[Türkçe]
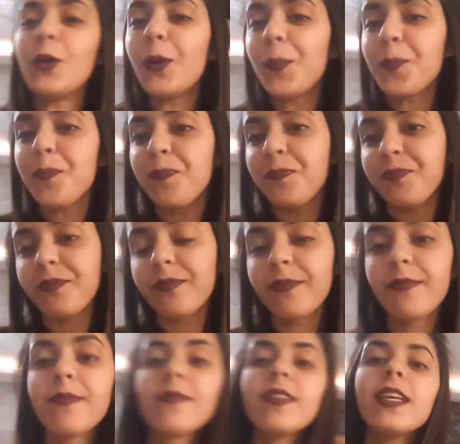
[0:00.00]
bu.
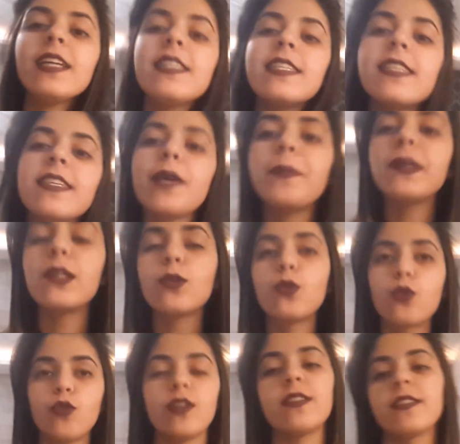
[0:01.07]
Size bir
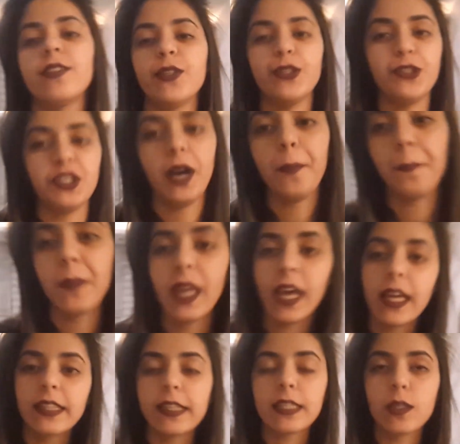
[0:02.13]
kutu hazırlayacağım.
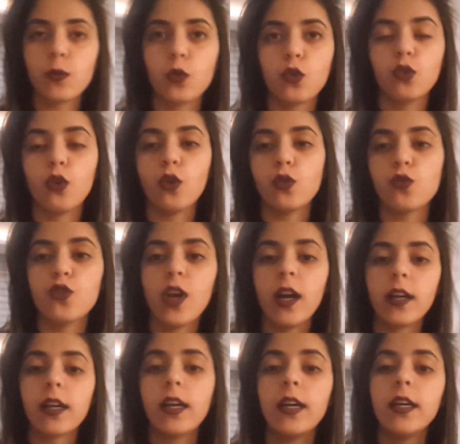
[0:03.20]
Nasıl bir kutu
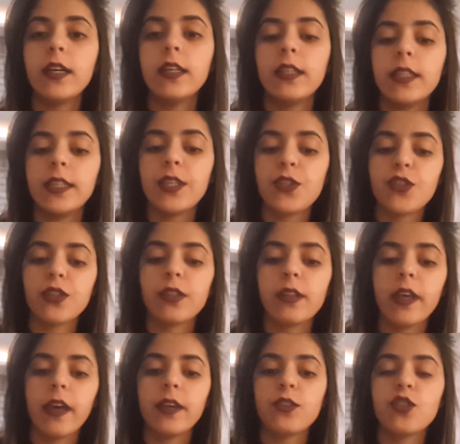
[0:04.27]
olacak?
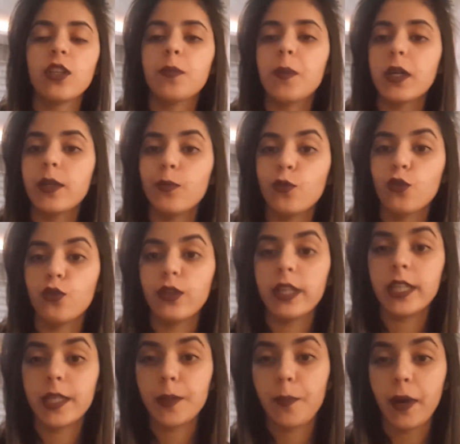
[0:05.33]
İçinde cilt bakım
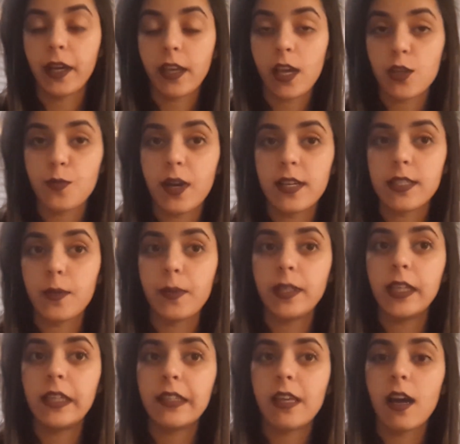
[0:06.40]
ürünleri, makyaj
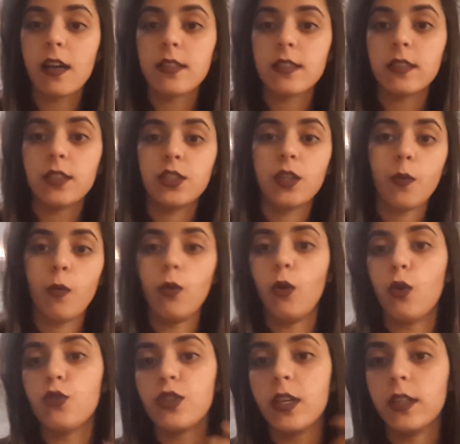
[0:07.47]
malzemeleri tarzı işte böyle
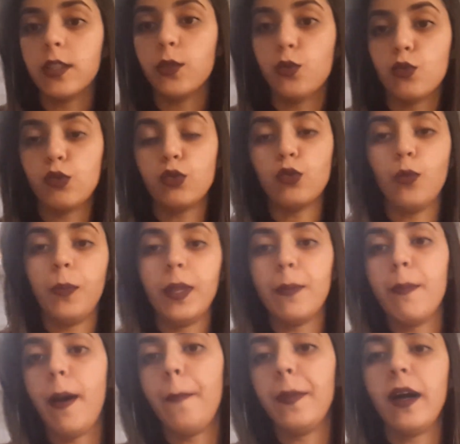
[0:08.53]
ojeydi, rujdu
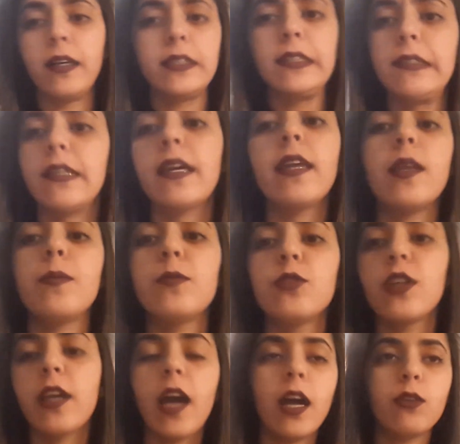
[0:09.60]
bilmem ne aklınıza
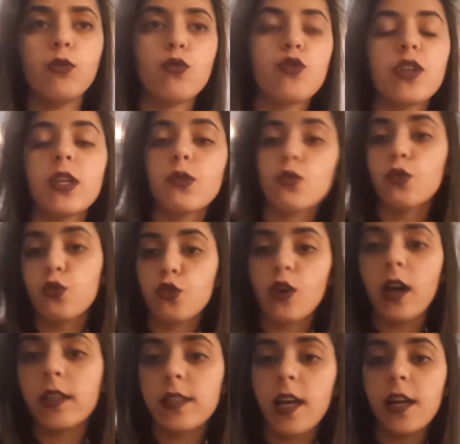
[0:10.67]
gelebilecek her türlü şey. Çünkü şu
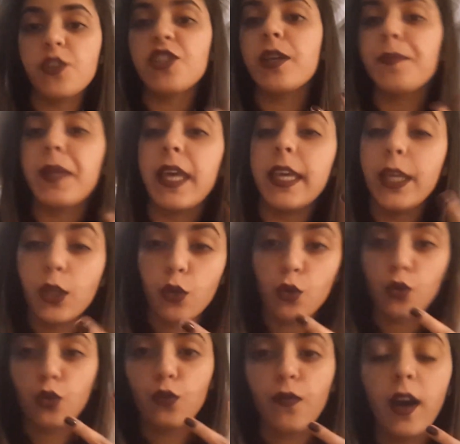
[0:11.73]
an sadece elimde iki
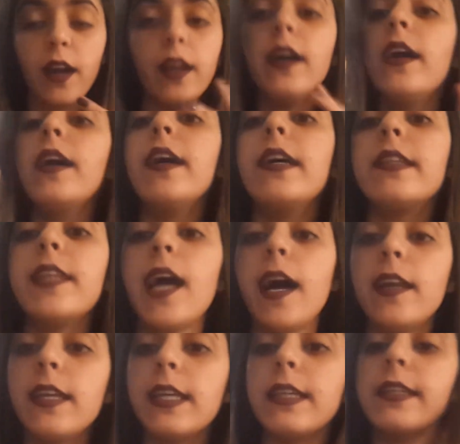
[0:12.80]
ürün var.
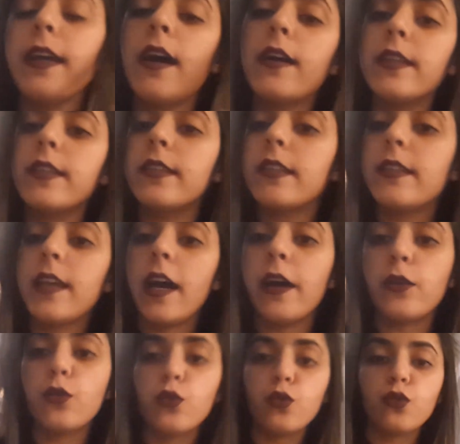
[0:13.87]
Diğerlerini yarın ya da
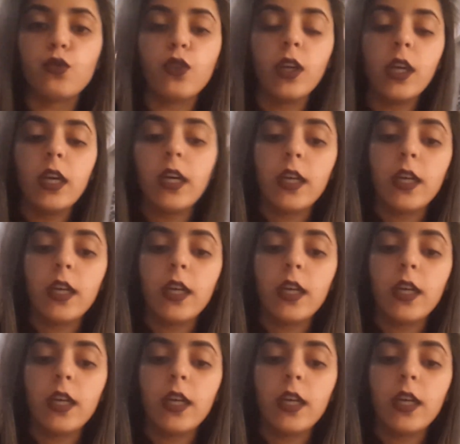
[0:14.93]
diğer gün